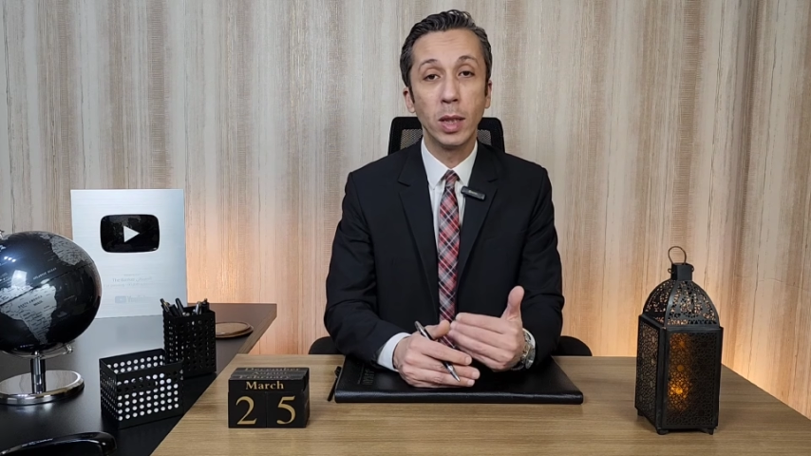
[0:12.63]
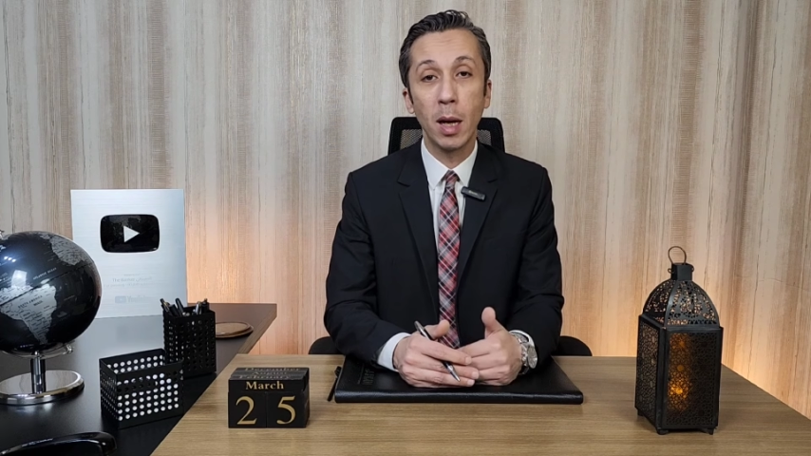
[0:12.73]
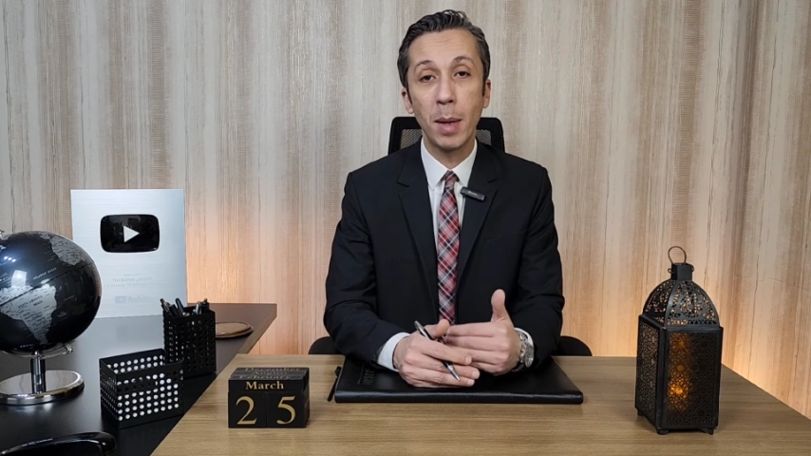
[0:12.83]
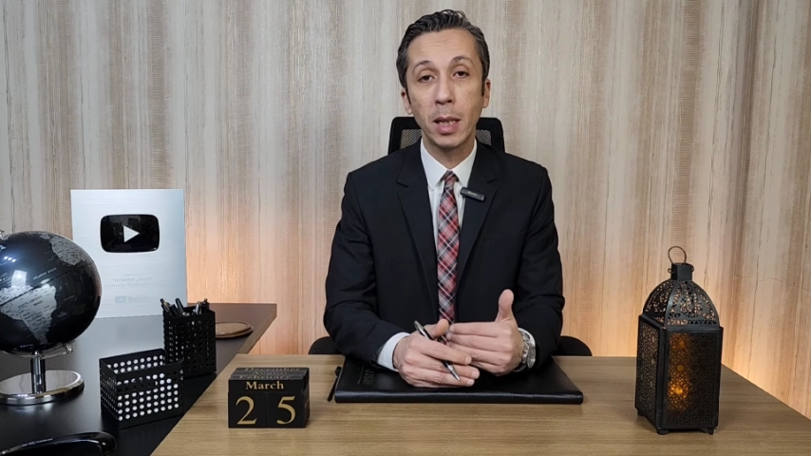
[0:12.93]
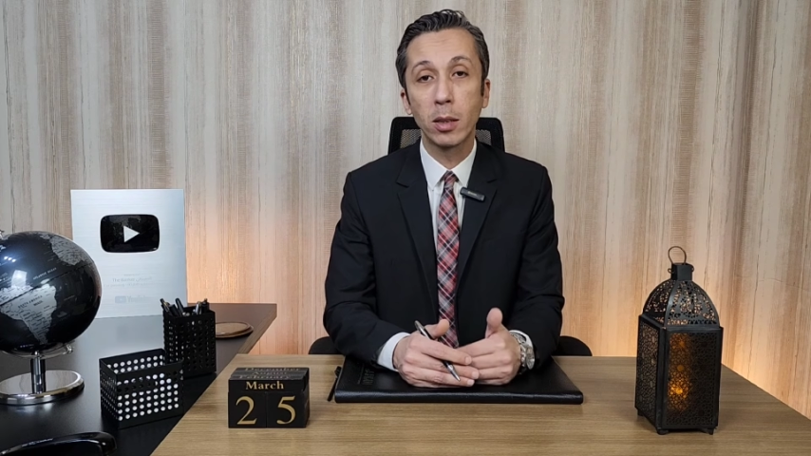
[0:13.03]

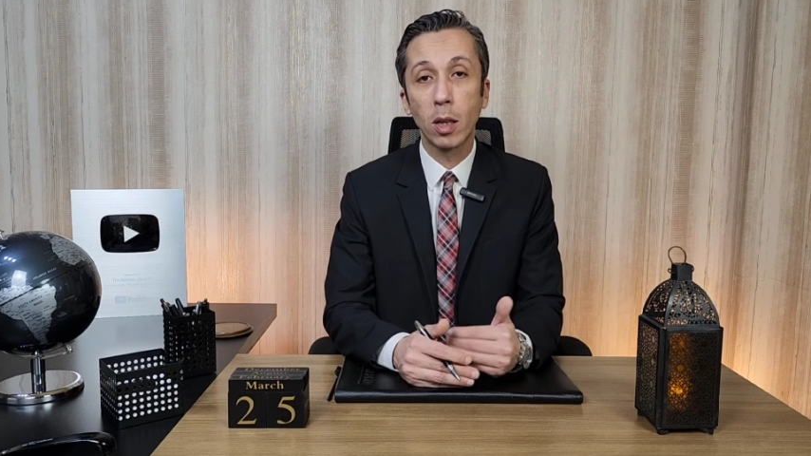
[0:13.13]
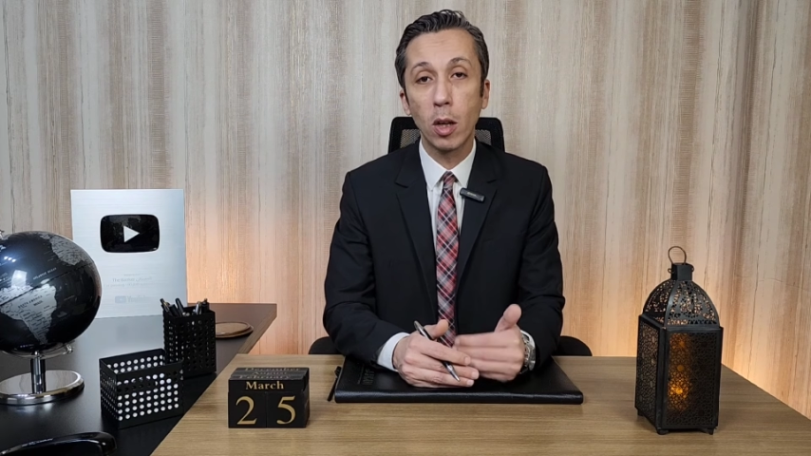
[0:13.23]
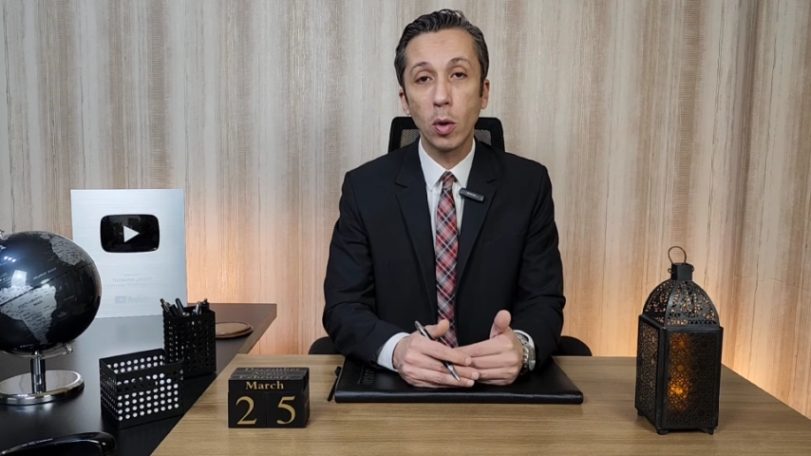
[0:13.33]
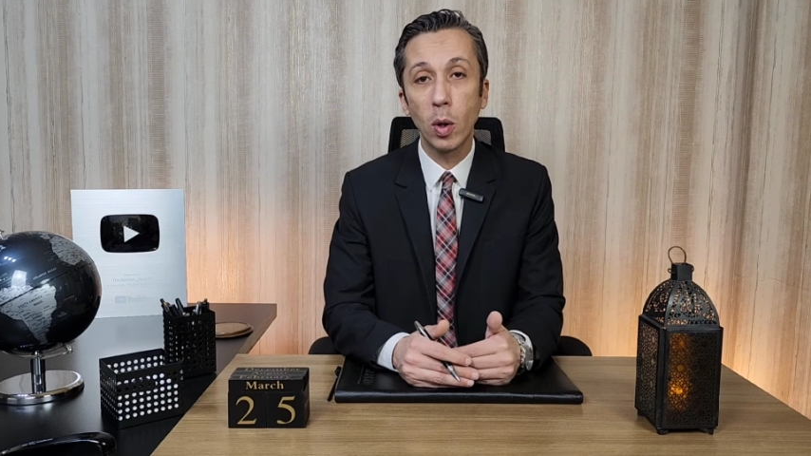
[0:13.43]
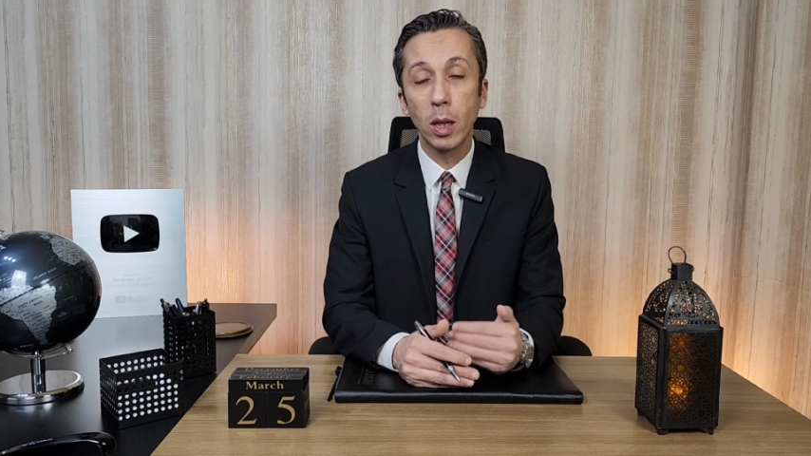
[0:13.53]
وده بعد
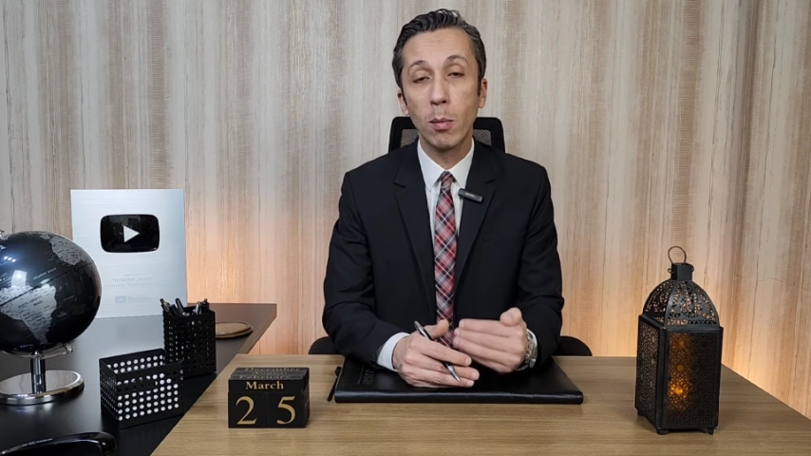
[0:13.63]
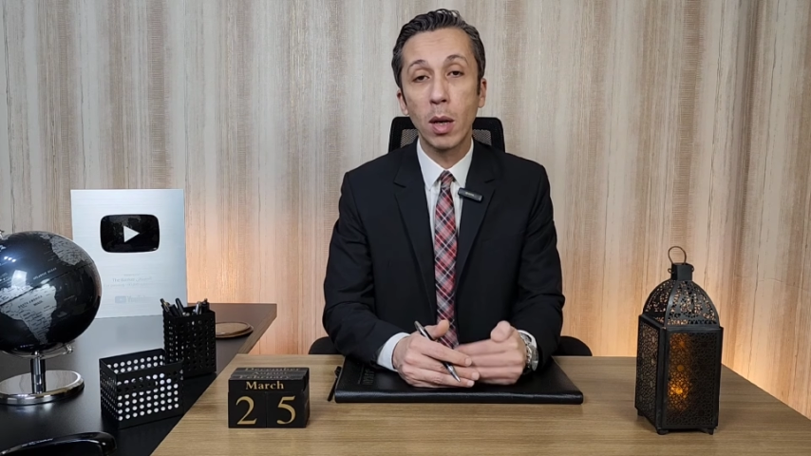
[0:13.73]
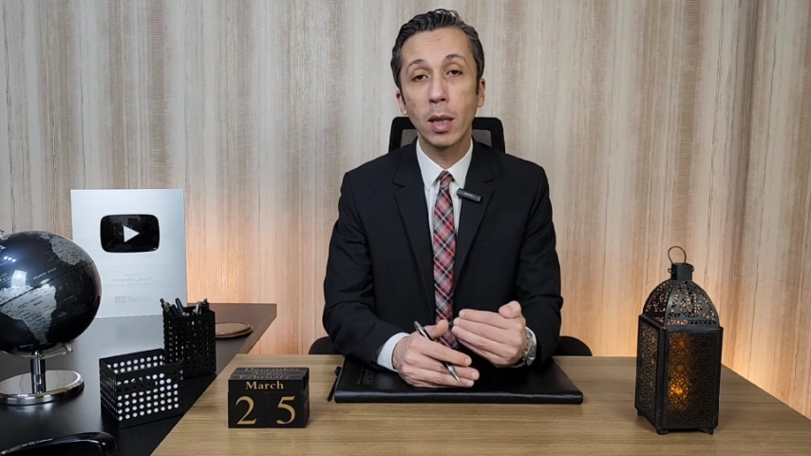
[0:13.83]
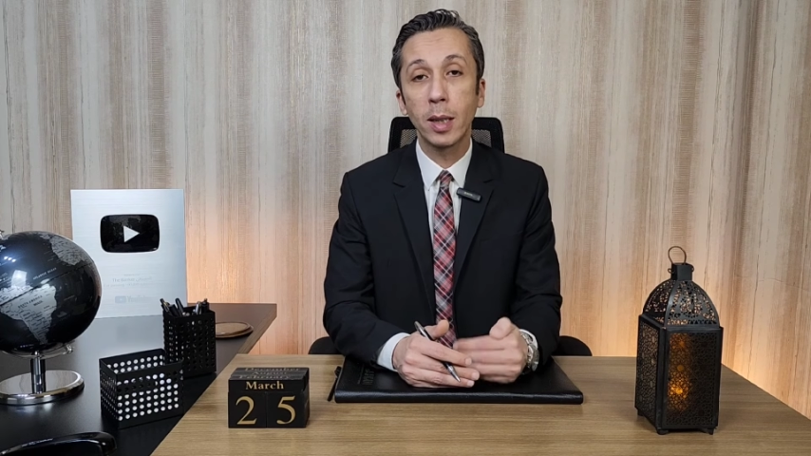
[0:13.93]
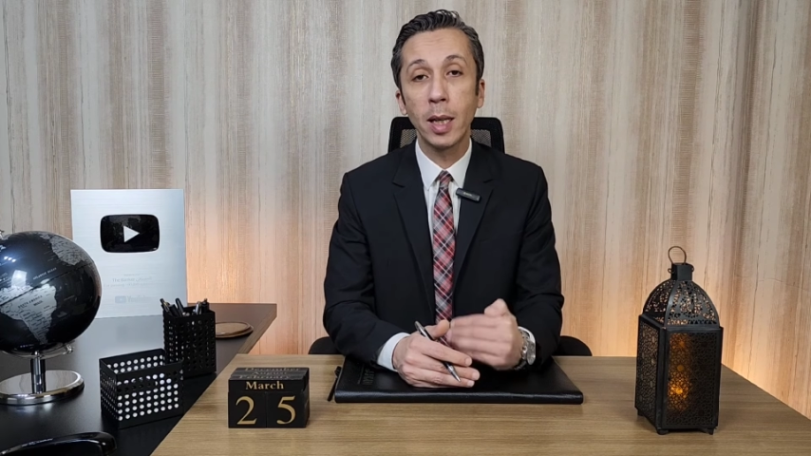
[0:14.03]
التراجع
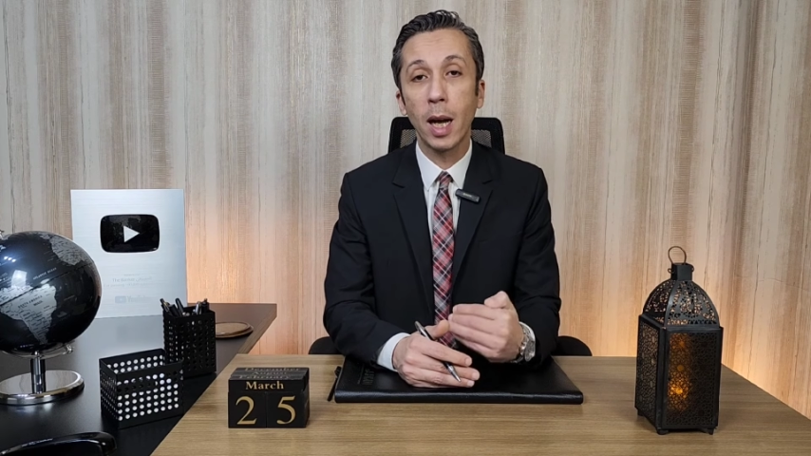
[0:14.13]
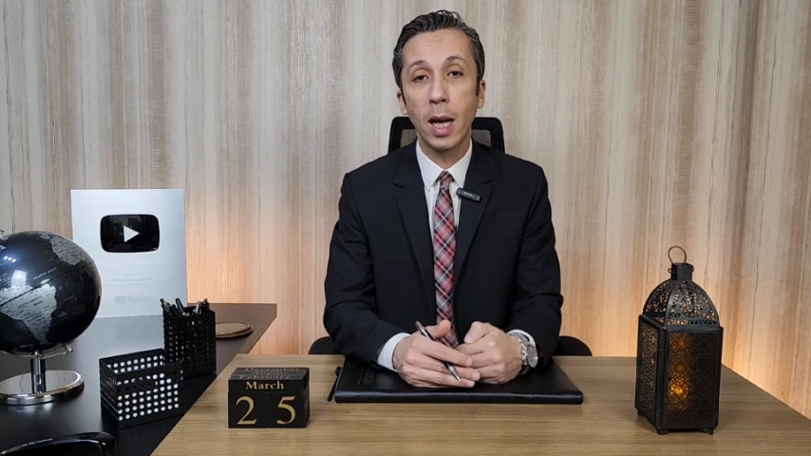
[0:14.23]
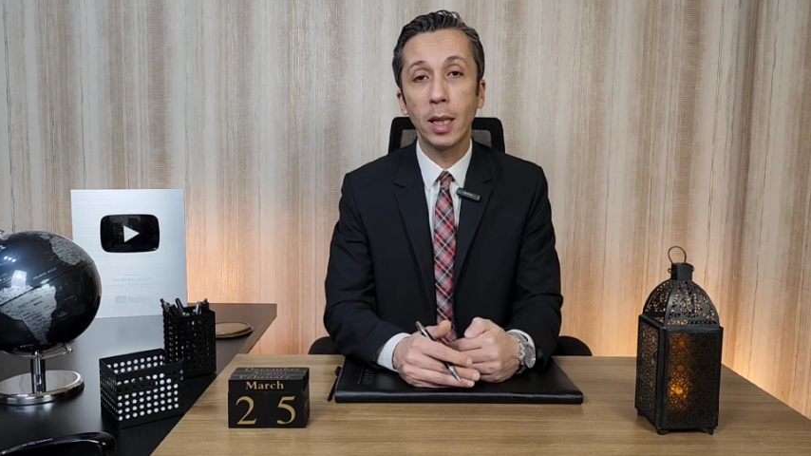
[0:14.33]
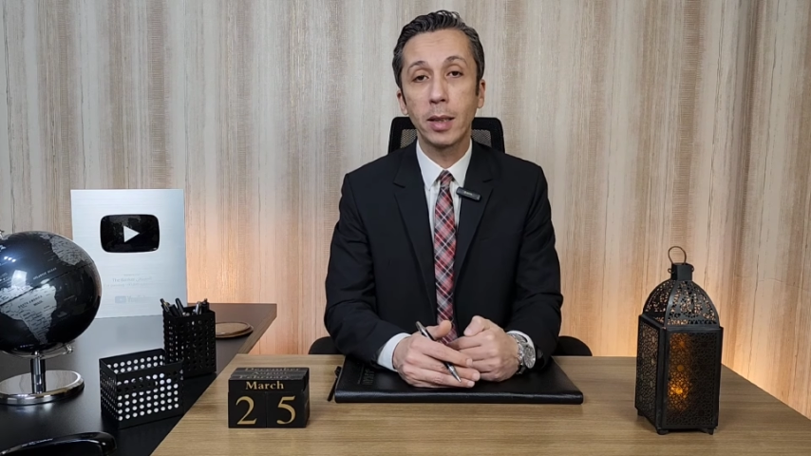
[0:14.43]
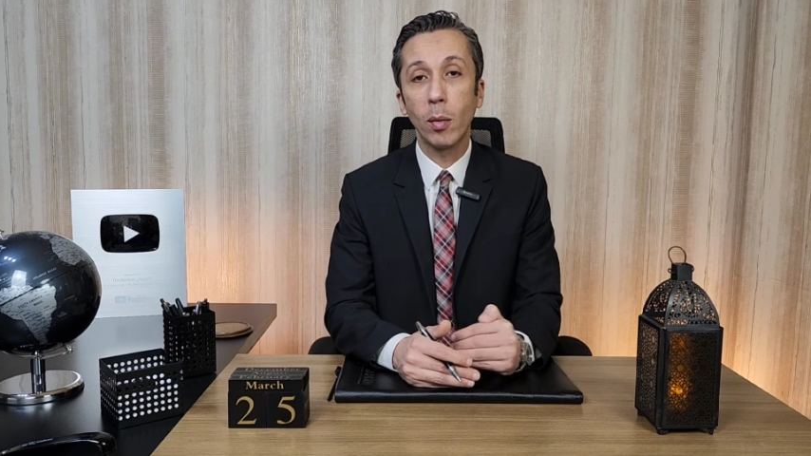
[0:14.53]
للمره الثانيه
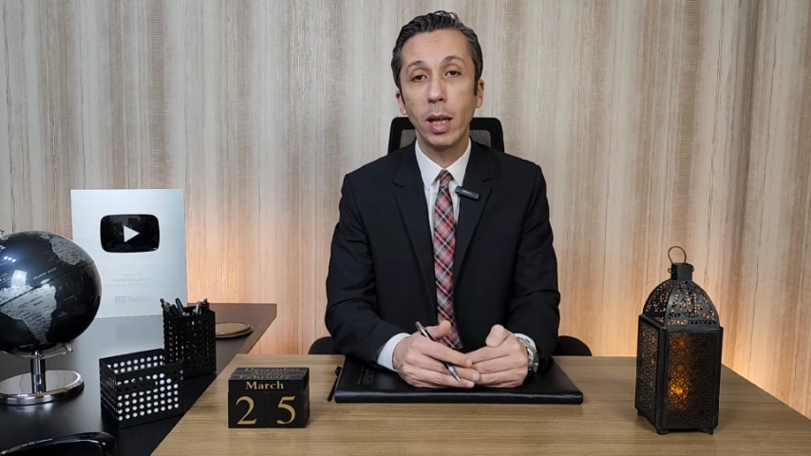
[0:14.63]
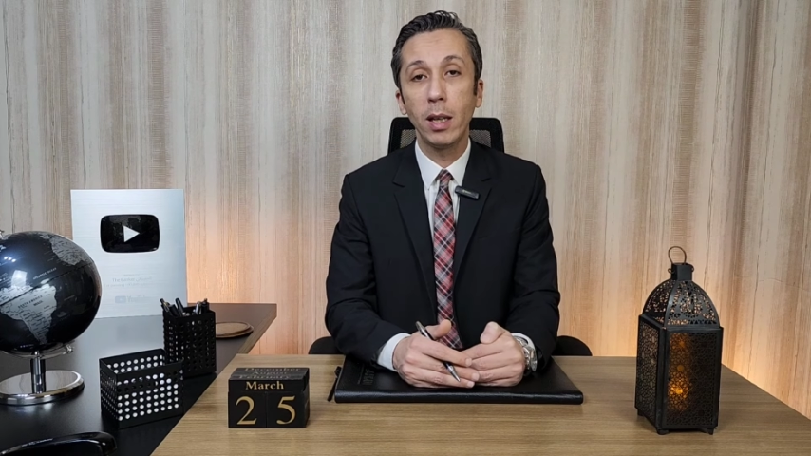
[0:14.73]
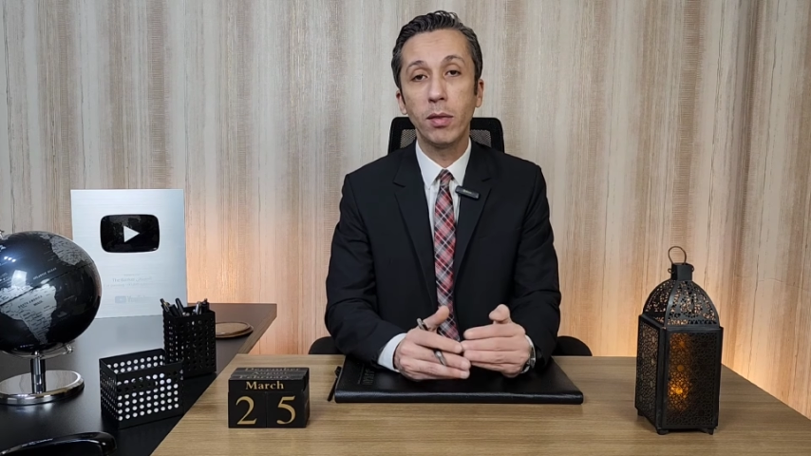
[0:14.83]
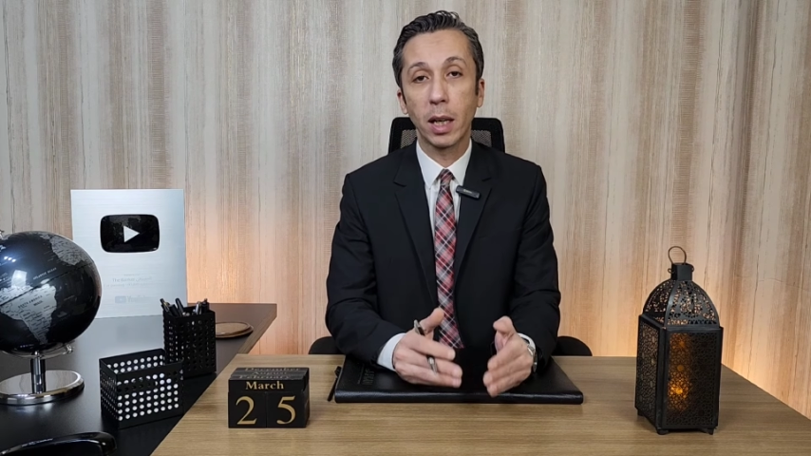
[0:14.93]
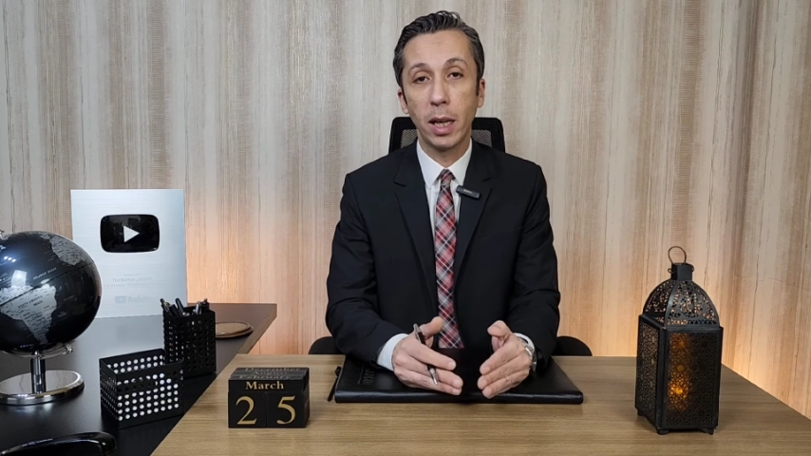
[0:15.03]
على التوالي في